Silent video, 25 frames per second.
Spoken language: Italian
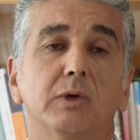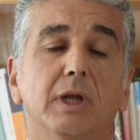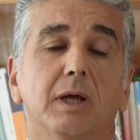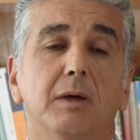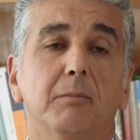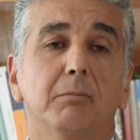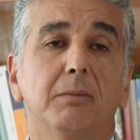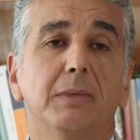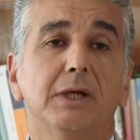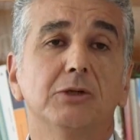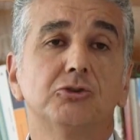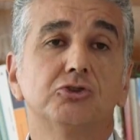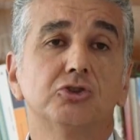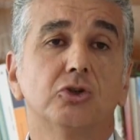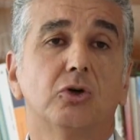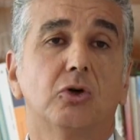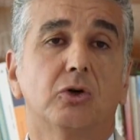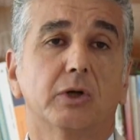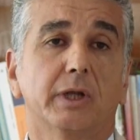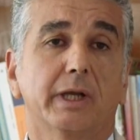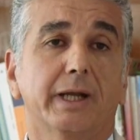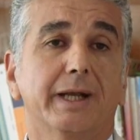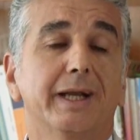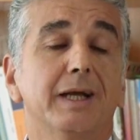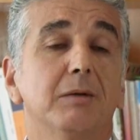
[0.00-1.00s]
una
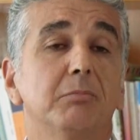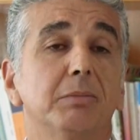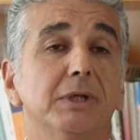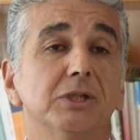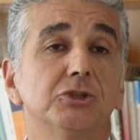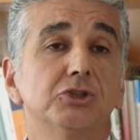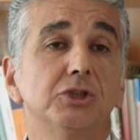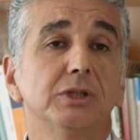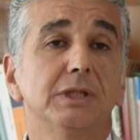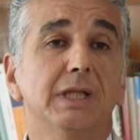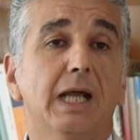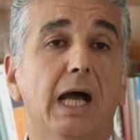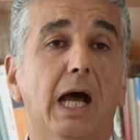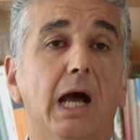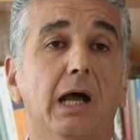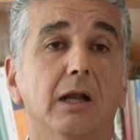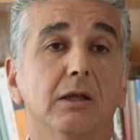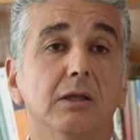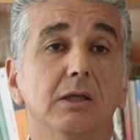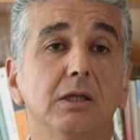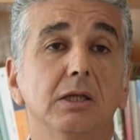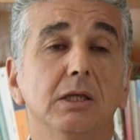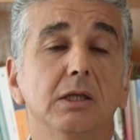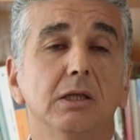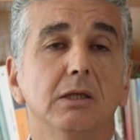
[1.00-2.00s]
maggiore
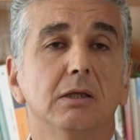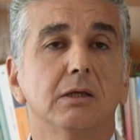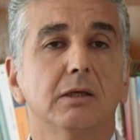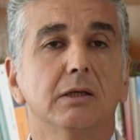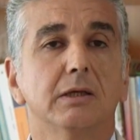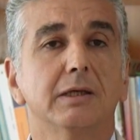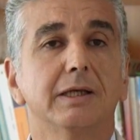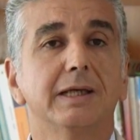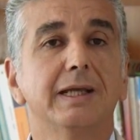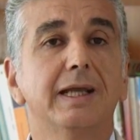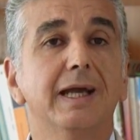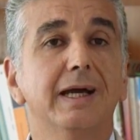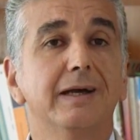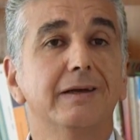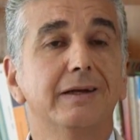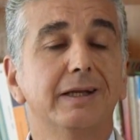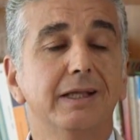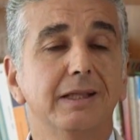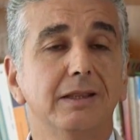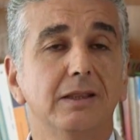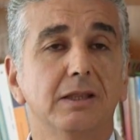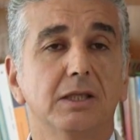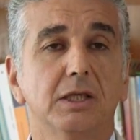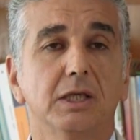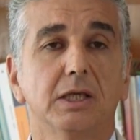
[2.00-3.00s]
capacità di eh,
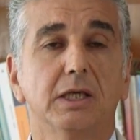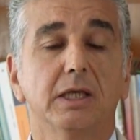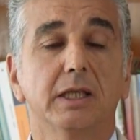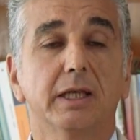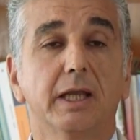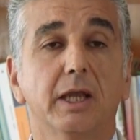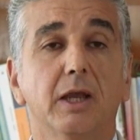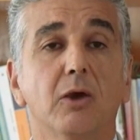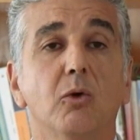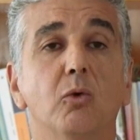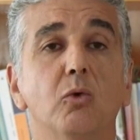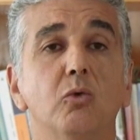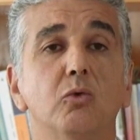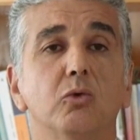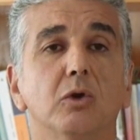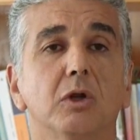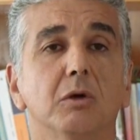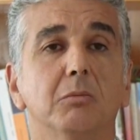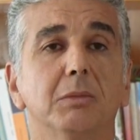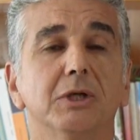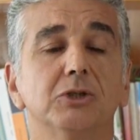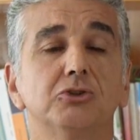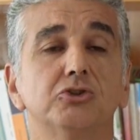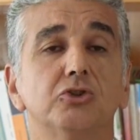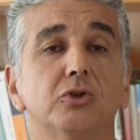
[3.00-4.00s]
garantire un
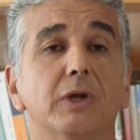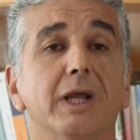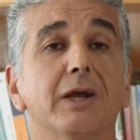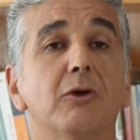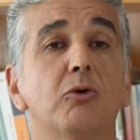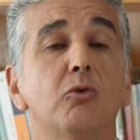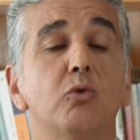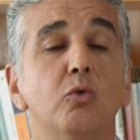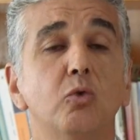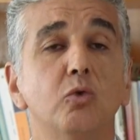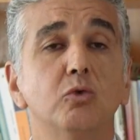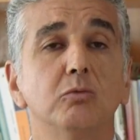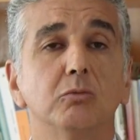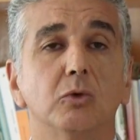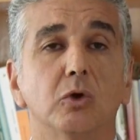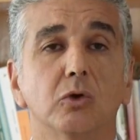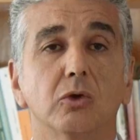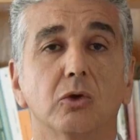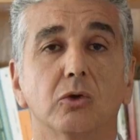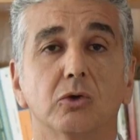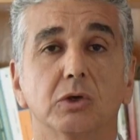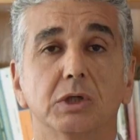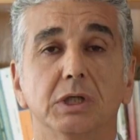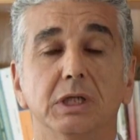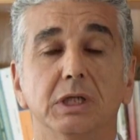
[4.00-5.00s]
maggiore accumulo